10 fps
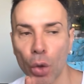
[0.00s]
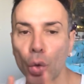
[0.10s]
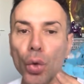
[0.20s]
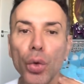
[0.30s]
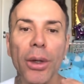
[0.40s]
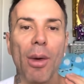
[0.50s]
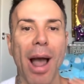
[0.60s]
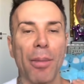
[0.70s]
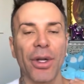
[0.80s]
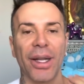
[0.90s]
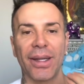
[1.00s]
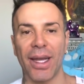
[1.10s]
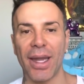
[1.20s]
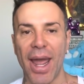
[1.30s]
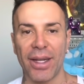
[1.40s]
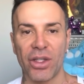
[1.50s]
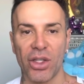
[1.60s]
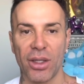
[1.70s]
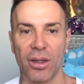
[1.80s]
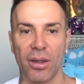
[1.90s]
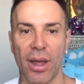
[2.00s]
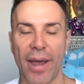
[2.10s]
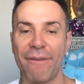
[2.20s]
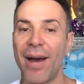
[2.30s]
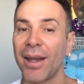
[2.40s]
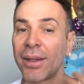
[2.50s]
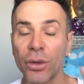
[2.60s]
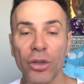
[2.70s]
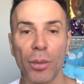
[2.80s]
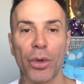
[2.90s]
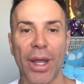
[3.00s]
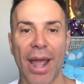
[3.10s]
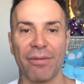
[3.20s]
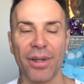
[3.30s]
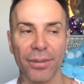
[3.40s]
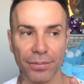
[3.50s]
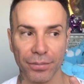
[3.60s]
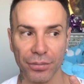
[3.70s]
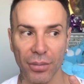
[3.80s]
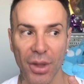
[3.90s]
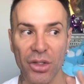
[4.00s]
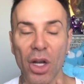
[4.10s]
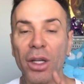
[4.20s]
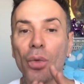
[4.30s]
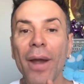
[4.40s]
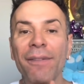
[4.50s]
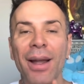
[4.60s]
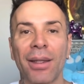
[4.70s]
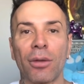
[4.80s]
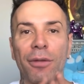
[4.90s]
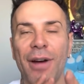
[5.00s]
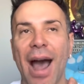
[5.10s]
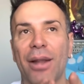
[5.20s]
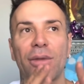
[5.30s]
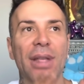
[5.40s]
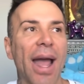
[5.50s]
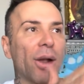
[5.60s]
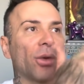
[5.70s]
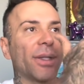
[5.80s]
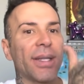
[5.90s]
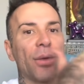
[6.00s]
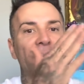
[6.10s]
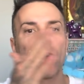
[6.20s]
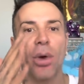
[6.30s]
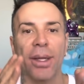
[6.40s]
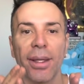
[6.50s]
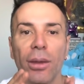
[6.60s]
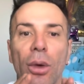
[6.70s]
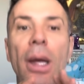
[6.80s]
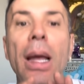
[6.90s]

Tudo que eu abro na internet é falando sobre o Kevin, só que não é falando fatos, ah, aconteceu isso ou aquilo.